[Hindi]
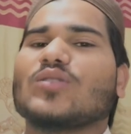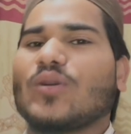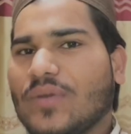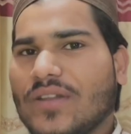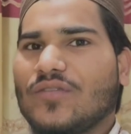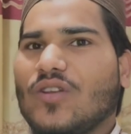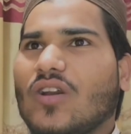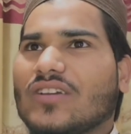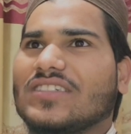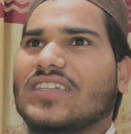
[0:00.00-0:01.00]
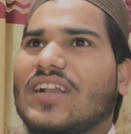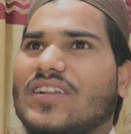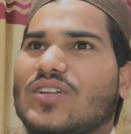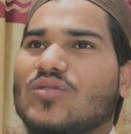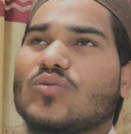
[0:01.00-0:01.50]
तो फिर व्लॉग
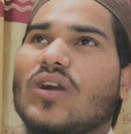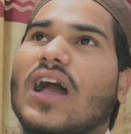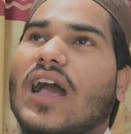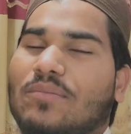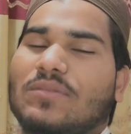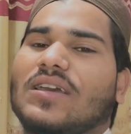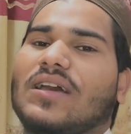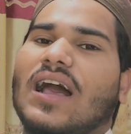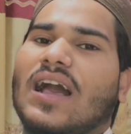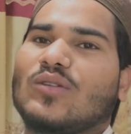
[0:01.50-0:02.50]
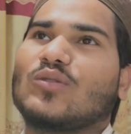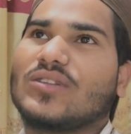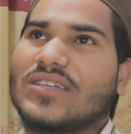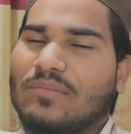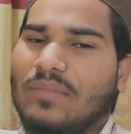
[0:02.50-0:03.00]
स्टार्ट कर दूंगा अभी आँख
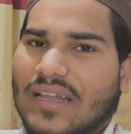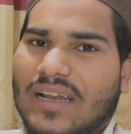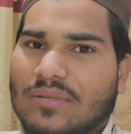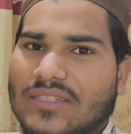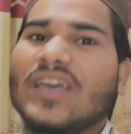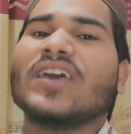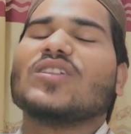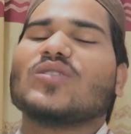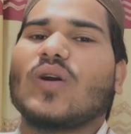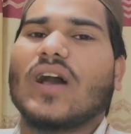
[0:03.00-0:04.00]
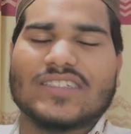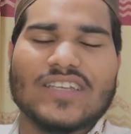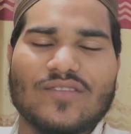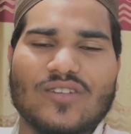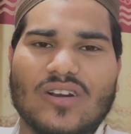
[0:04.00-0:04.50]
खुली है बारह बजे तो आज
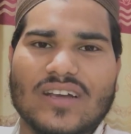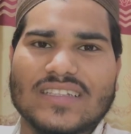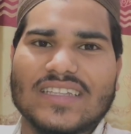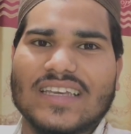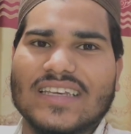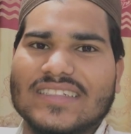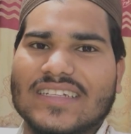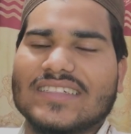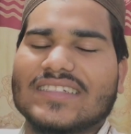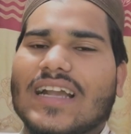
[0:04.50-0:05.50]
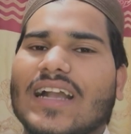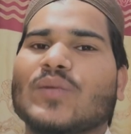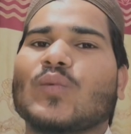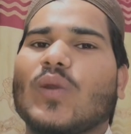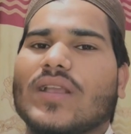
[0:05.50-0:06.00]
का व्लॉग करते हैं यहीं से
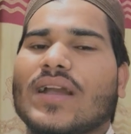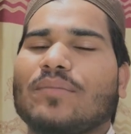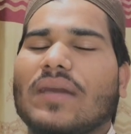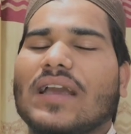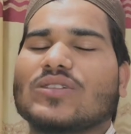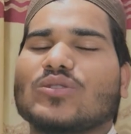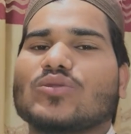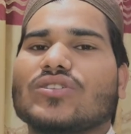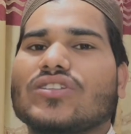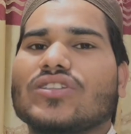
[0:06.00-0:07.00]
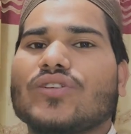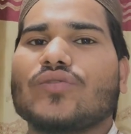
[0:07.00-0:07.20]
स्टार्ट वेलकम बैक टू दी न्यू